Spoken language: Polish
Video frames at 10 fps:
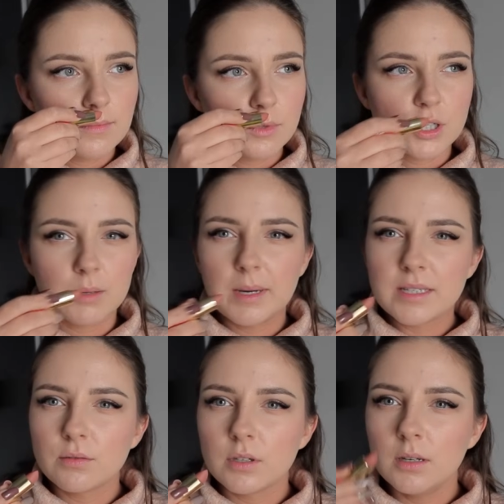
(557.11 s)
Może
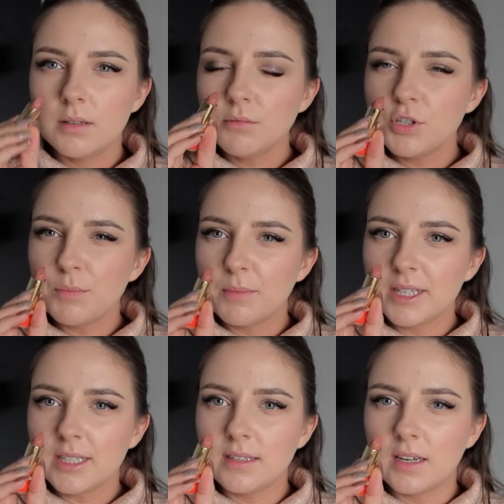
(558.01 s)
masło, nie wiem czy nie
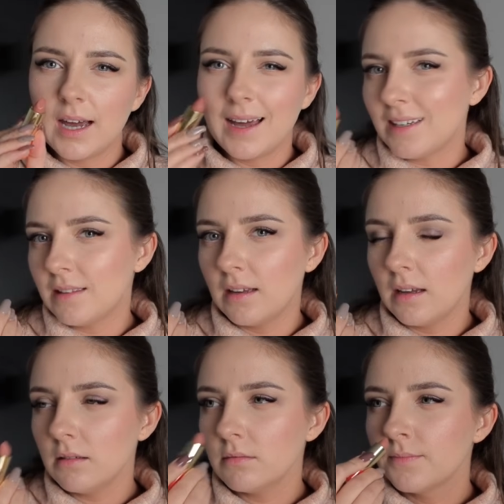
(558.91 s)
pomadki
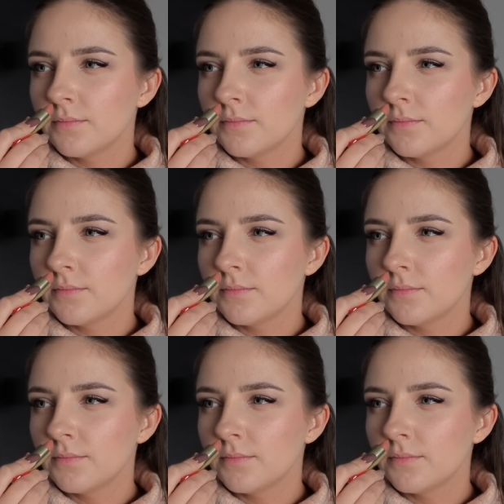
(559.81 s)
karite,